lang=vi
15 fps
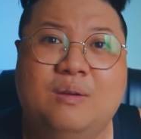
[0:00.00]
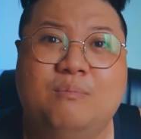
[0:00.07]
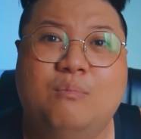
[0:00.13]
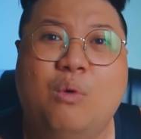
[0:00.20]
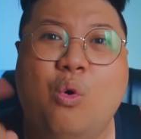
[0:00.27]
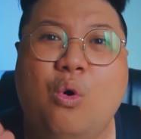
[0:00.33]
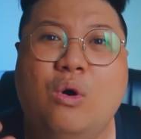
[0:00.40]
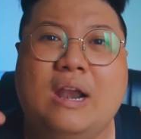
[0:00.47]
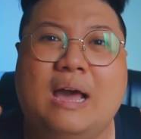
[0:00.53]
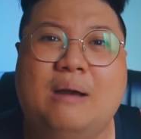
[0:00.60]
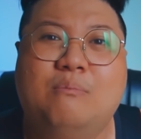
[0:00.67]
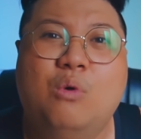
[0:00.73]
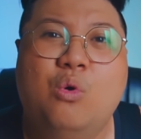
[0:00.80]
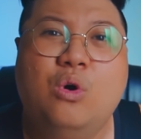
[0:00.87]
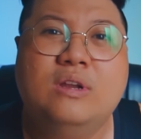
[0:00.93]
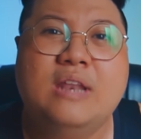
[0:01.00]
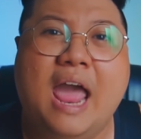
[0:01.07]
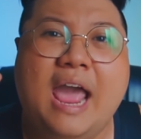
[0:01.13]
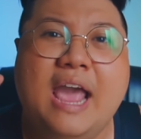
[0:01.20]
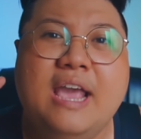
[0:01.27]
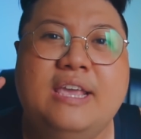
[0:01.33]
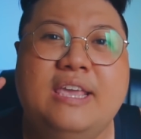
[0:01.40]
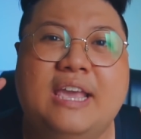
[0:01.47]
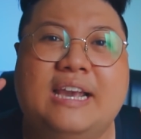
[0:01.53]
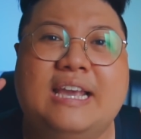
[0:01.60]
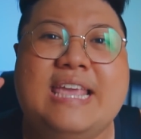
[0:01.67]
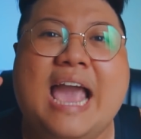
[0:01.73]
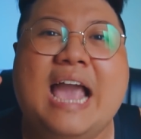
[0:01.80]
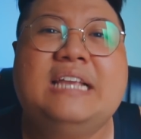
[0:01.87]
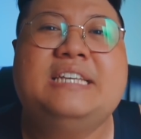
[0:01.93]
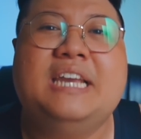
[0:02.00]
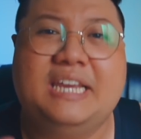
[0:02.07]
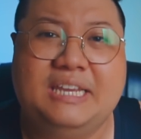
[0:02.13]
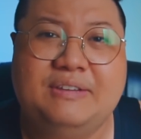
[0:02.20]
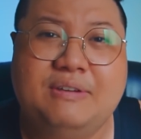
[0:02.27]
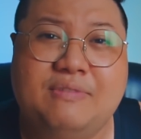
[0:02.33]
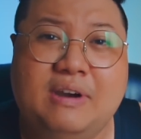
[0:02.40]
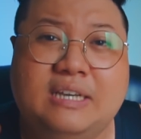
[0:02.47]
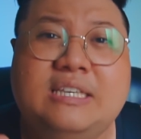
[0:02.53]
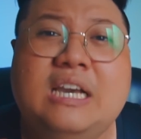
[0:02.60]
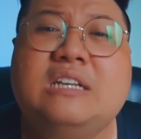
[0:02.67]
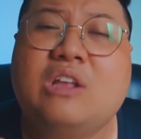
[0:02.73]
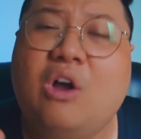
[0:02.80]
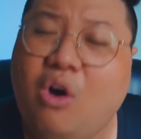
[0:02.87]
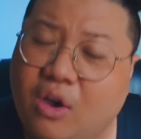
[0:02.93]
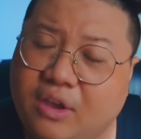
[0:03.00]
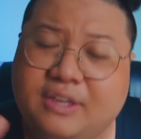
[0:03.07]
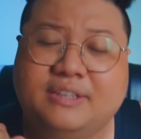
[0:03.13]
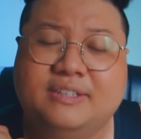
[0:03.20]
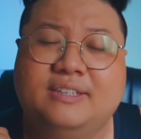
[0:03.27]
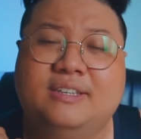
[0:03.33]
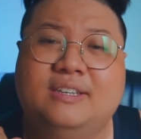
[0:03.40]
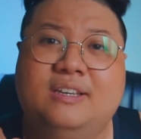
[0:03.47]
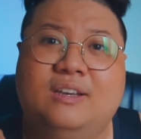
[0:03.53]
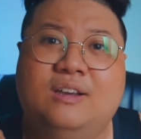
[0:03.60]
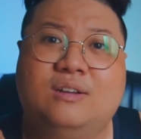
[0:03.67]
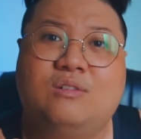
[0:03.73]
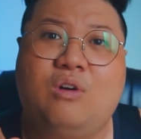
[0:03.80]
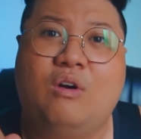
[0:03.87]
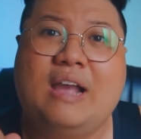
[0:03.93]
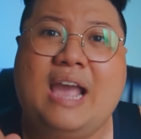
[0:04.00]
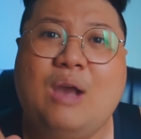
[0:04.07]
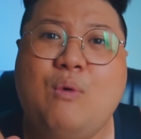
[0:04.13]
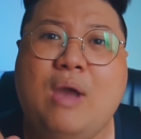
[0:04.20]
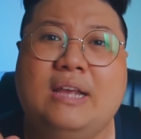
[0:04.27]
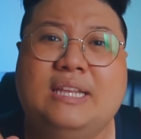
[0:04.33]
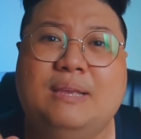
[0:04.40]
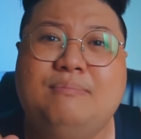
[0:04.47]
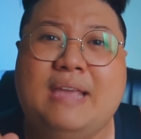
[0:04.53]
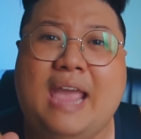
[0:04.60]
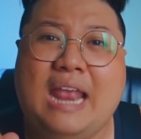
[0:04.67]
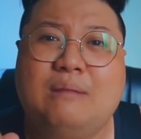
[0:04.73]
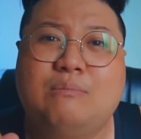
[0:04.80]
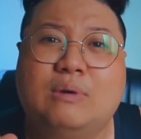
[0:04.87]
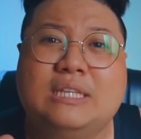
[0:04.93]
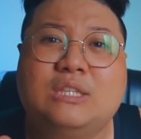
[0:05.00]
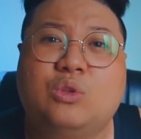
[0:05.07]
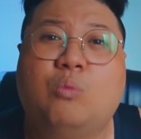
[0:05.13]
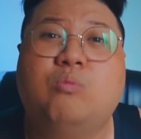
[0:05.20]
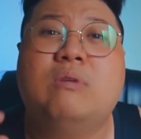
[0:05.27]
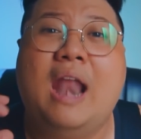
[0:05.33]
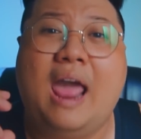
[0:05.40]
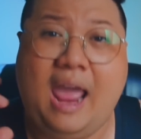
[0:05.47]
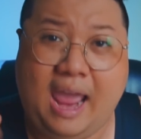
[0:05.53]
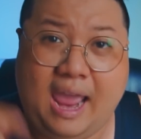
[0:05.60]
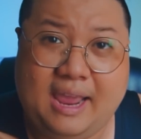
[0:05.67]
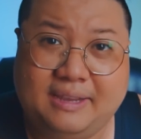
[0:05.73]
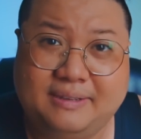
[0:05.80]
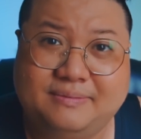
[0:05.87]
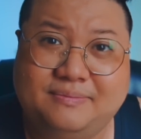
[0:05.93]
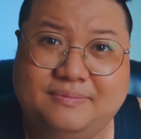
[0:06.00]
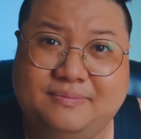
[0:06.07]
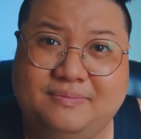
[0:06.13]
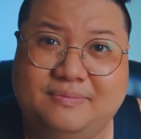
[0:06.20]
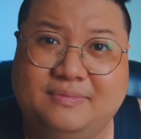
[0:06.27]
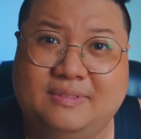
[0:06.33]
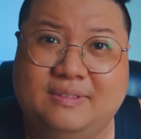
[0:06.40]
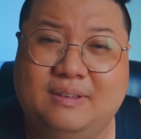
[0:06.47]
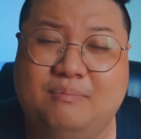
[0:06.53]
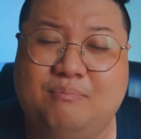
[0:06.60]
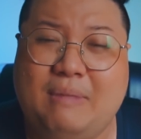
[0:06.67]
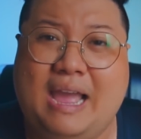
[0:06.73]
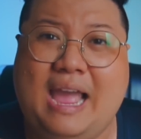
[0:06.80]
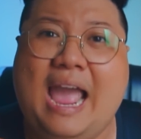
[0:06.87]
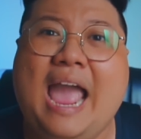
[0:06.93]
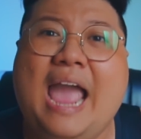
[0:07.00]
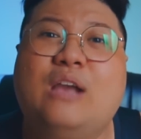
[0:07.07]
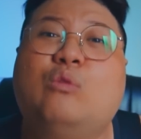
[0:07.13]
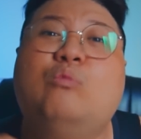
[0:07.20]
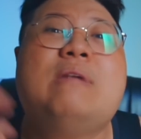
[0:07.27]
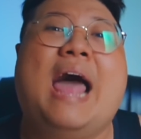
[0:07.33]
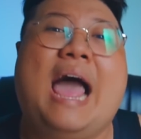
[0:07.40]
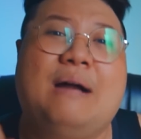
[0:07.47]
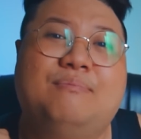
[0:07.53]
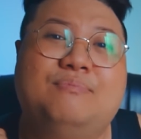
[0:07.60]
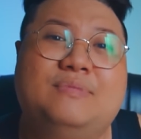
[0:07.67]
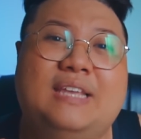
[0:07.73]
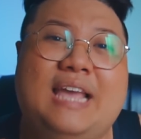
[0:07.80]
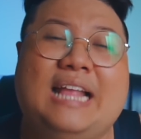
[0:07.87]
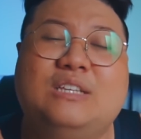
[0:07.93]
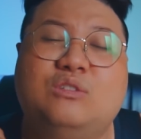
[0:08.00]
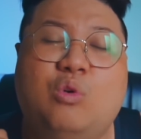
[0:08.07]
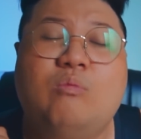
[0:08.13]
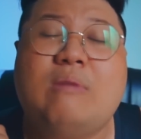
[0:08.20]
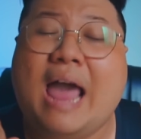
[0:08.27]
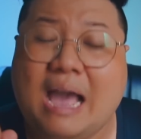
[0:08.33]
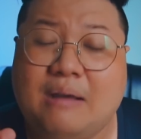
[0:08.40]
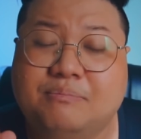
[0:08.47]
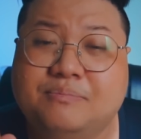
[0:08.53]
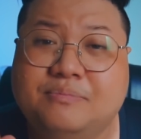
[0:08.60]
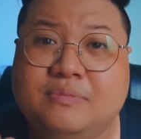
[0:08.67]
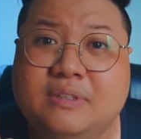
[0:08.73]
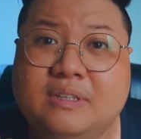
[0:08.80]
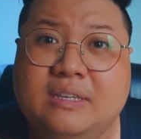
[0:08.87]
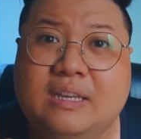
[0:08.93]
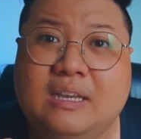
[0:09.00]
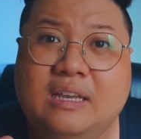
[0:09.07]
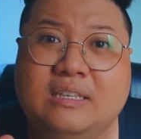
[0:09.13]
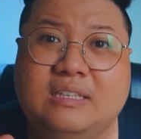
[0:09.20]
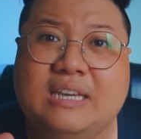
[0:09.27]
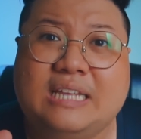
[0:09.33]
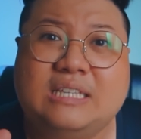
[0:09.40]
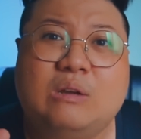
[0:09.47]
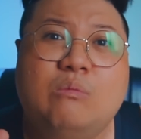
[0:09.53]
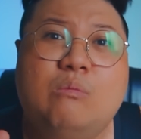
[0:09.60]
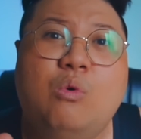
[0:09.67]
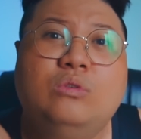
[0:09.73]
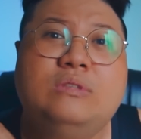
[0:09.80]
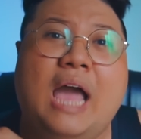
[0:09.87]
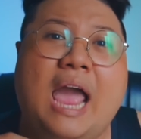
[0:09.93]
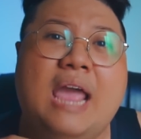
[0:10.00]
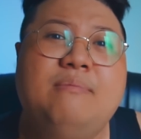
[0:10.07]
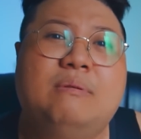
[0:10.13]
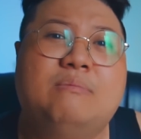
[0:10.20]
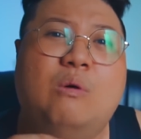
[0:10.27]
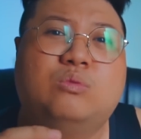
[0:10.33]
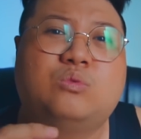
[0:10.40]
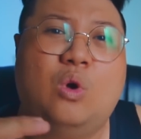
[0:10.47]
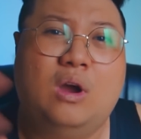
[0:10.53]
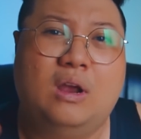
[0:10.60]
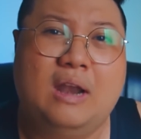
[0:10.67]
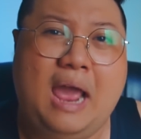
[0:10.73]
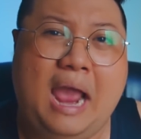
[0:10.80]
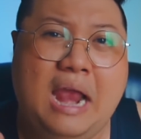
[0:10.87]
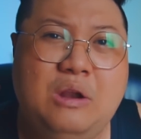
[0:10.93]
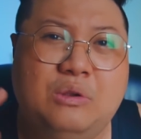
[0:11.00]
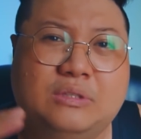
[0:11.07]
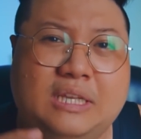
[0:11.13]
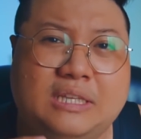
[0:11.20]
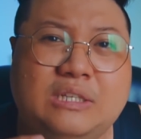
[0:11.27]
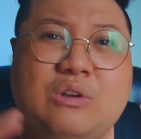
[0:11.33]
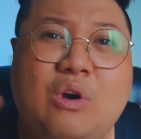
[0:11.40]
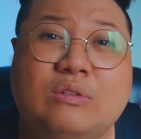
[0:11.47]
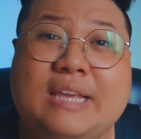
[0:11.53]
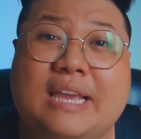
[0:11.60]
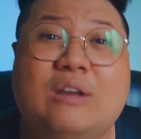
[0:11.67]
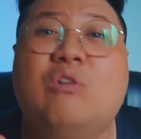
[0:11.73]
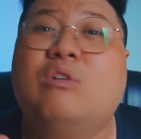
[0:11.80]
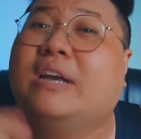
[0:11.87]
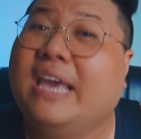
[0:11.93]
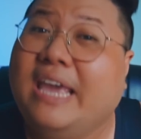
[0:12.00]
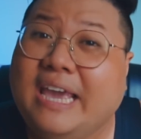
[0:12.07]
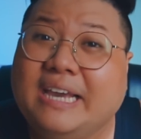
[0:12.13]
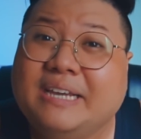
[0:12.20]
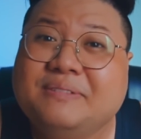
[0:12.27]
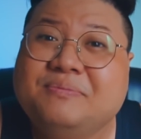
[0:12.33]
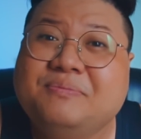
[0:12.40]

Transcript: mua là mua để vì cái giá trị về vật chất thôi còn khai quan điểm giảng là một cái tục lệ mà ai cũng làm thì anh cũng làm chứ anh không muốn để mà một tuần lễ rồi thỉnh con này con kia